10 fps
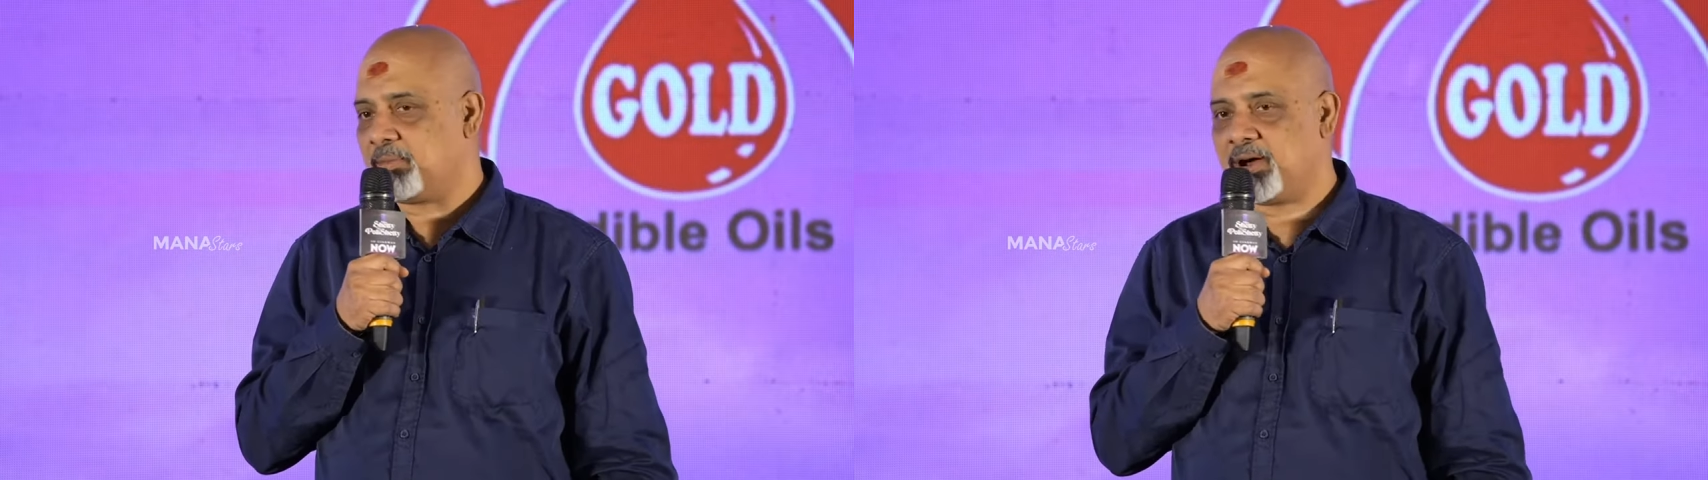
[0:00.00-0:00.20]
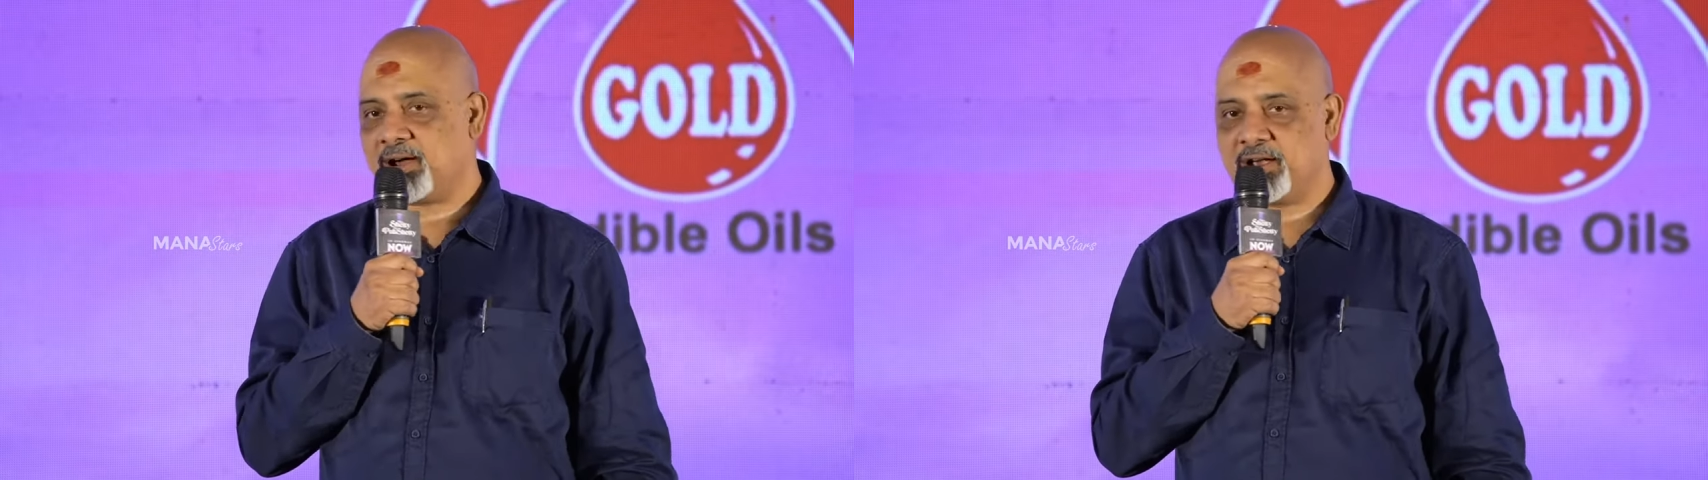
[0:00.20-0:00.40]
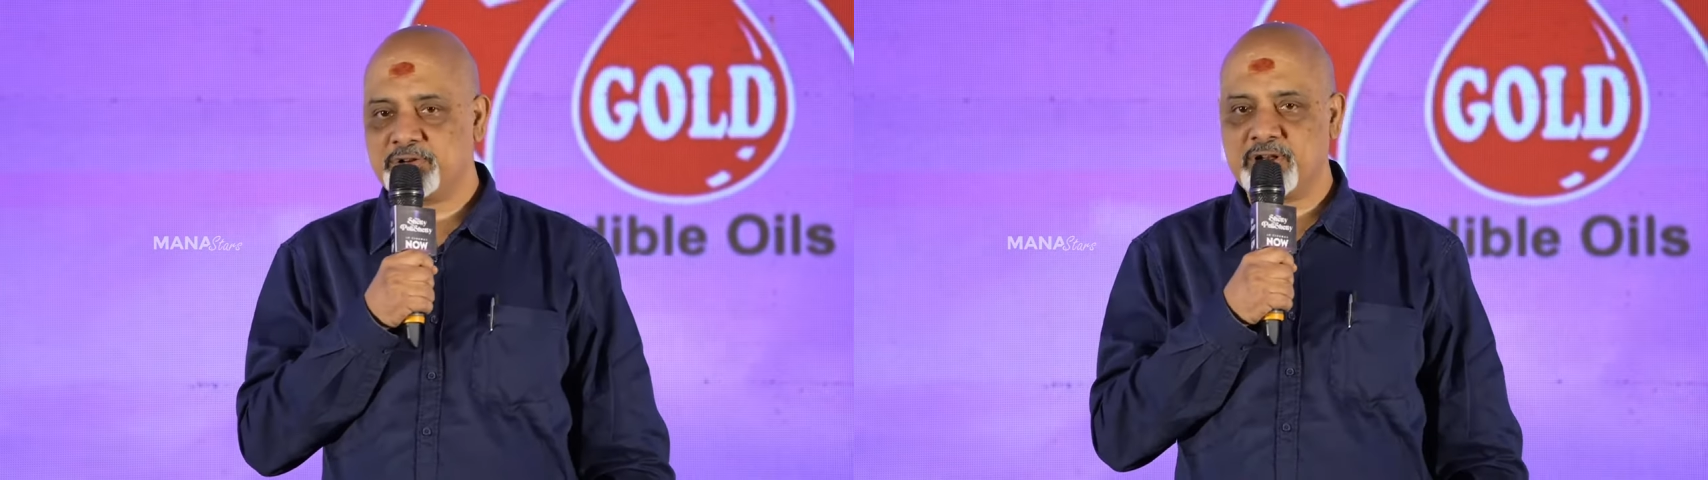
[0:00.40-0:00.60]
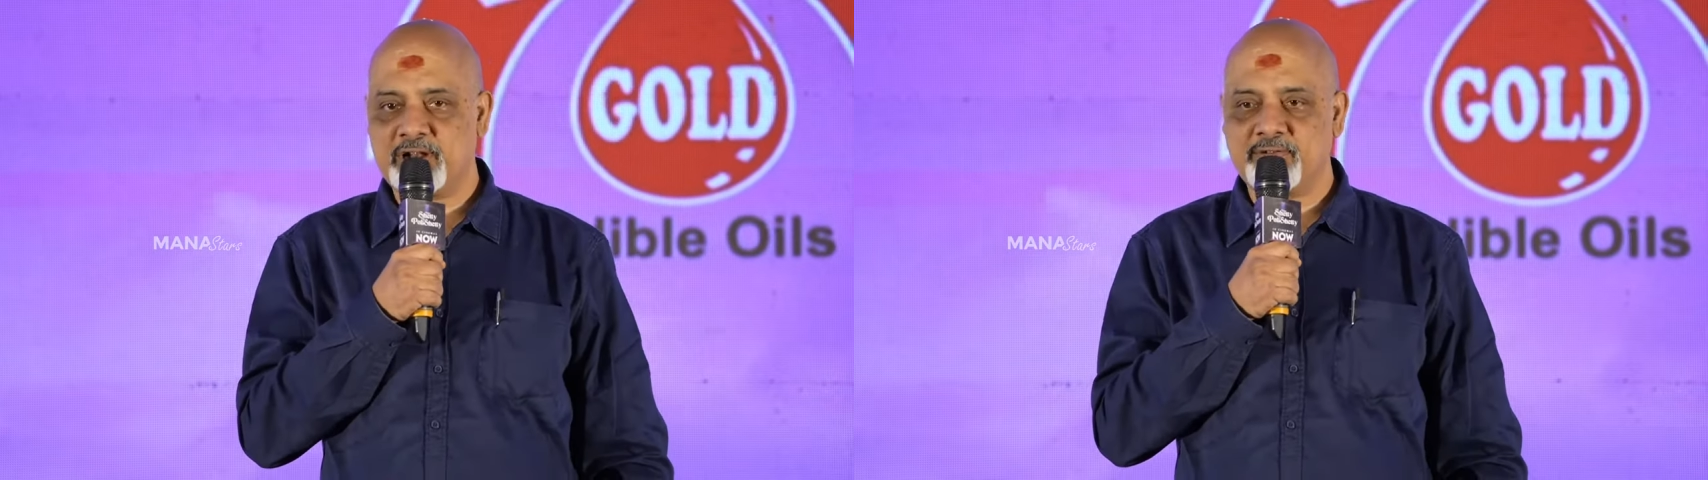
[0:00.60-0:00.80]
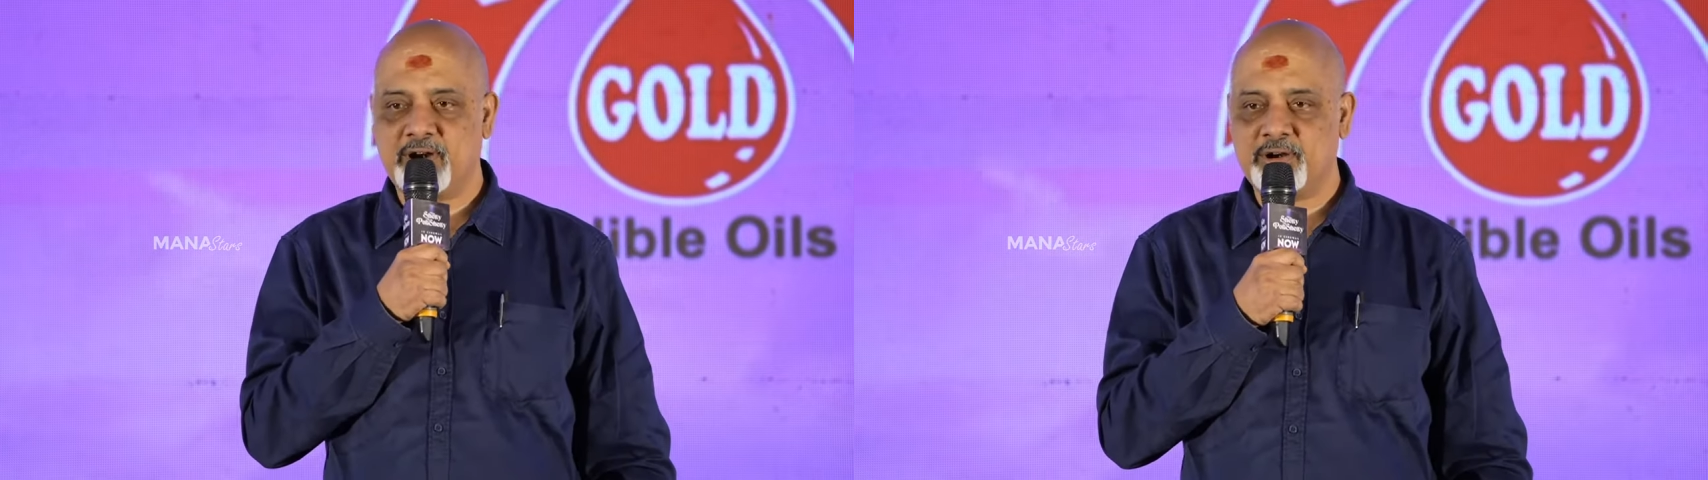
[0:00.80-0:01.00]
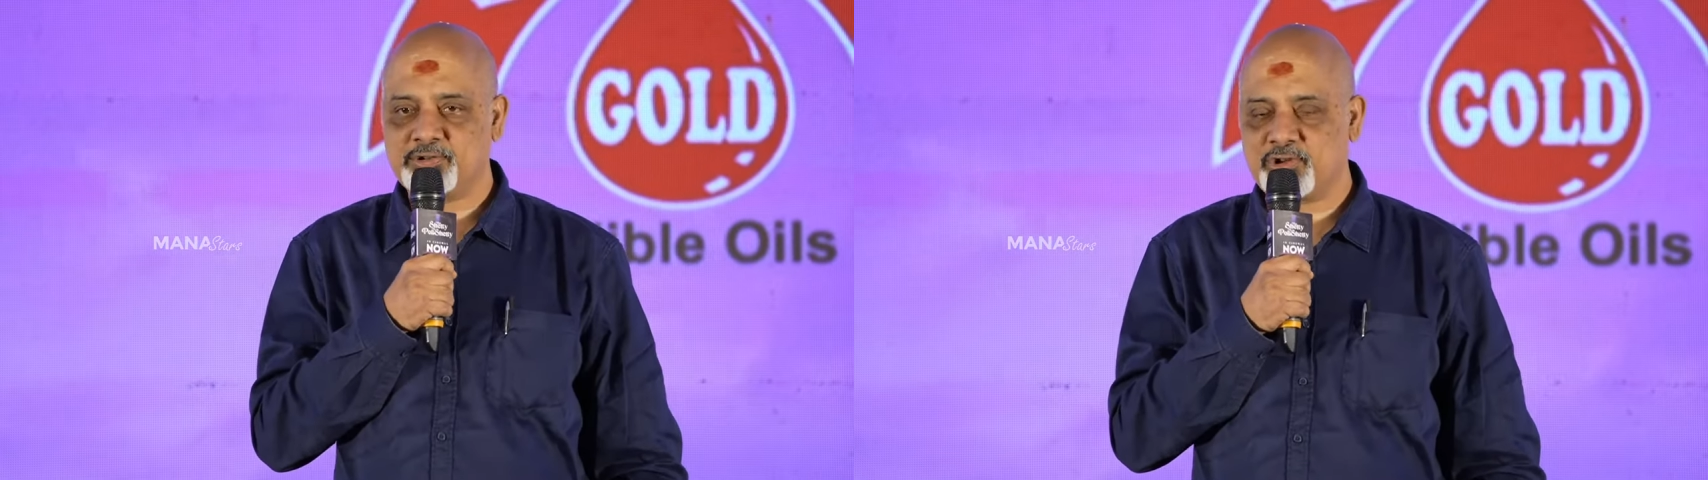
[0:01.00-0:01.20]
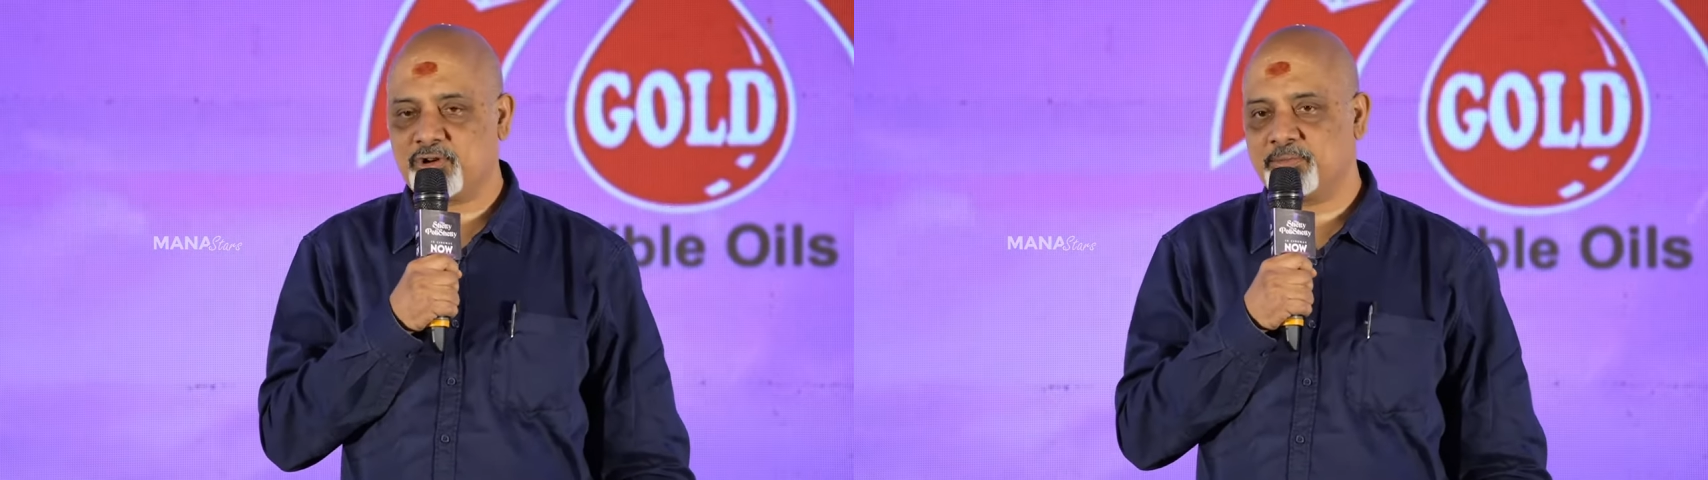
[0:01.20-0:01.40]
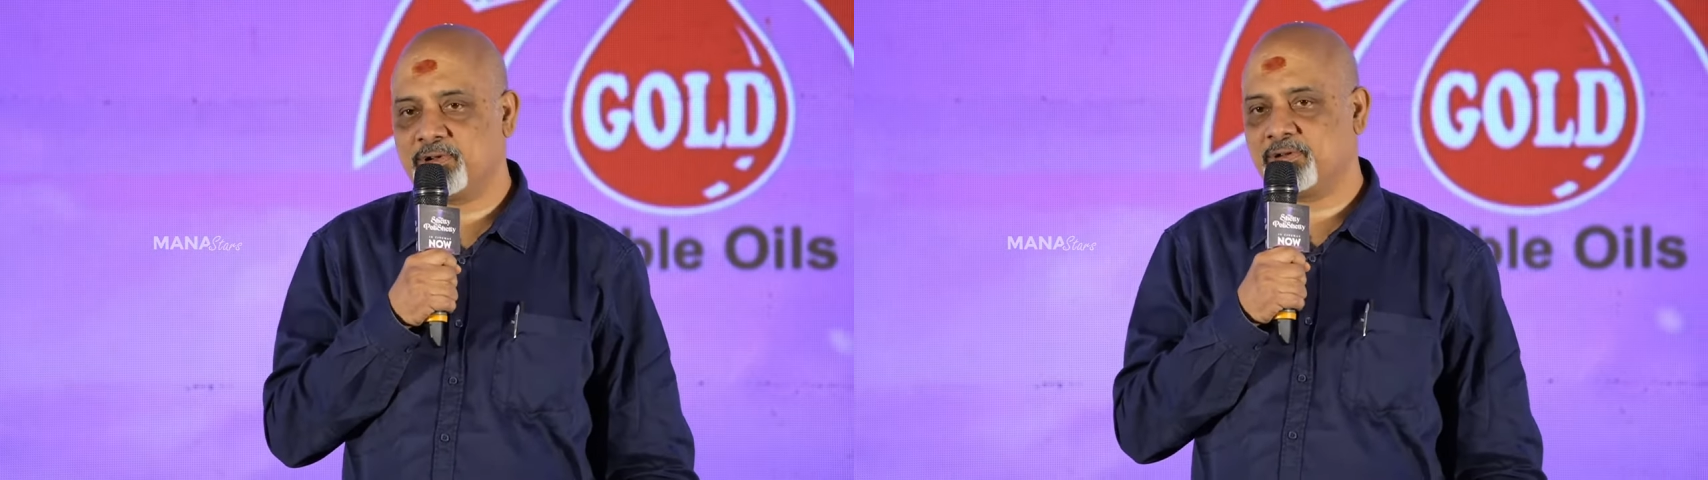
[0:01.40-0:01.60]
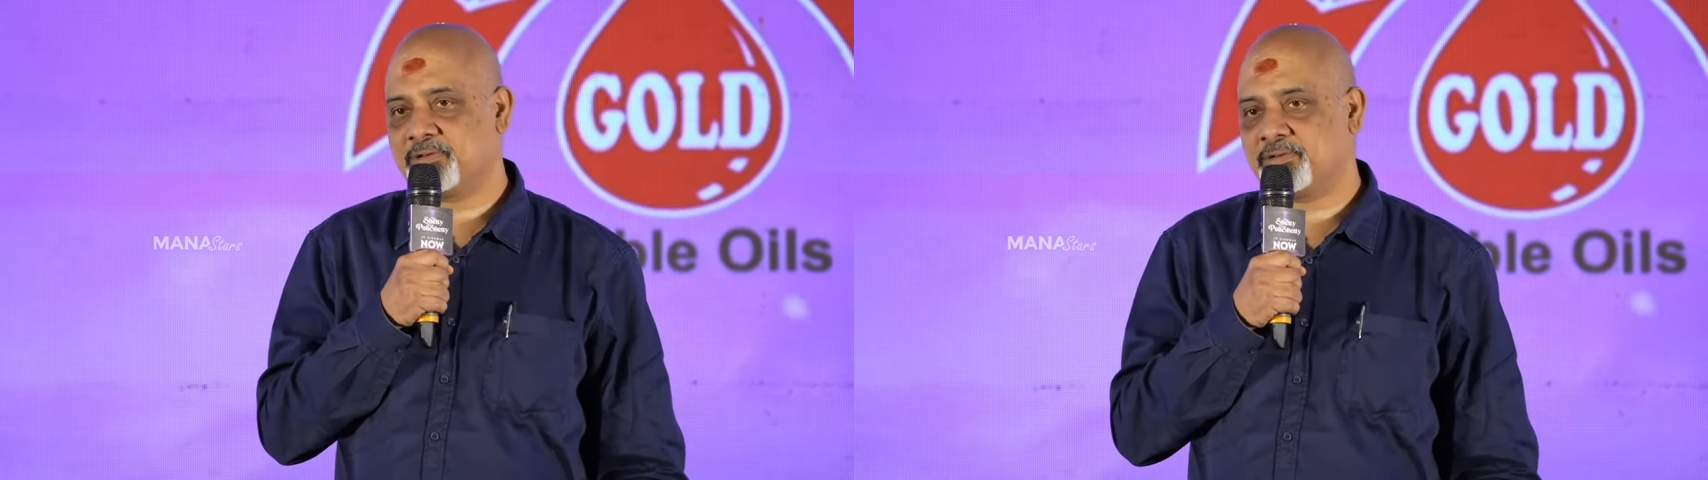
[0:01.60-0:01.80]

బాగా ఇష్టమైన వాళ్ళు సౌమ్యులు